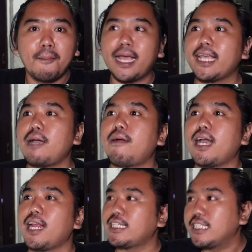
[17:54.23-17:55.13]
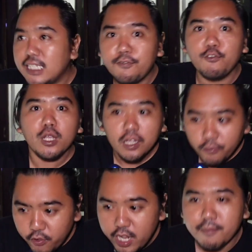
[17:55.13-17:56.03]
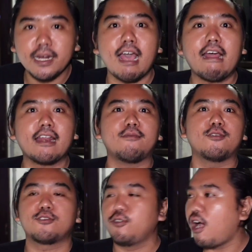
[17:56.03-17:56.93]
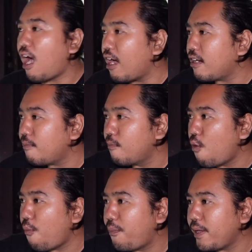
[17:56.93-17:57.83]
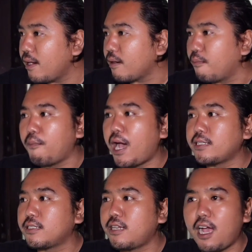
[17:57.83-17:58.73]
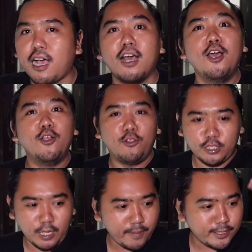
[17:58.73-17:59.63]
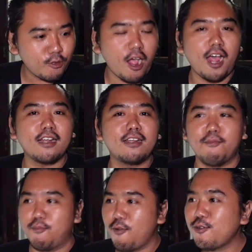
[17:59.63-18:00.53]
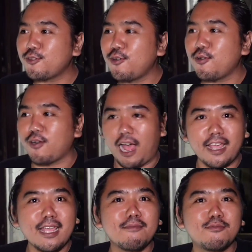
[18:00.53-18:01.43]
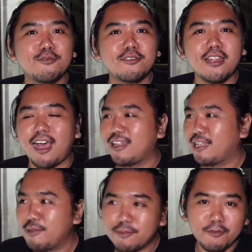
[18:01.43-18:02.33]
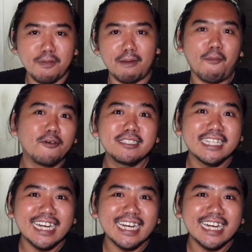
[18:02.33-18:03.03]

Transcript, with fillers: Bang Eka bakal kasih giveaway-giveaway yang menarik bosku ya. Ada mobil Mazda, terus habis itu ada motor Hayabusa tapi berupa poster.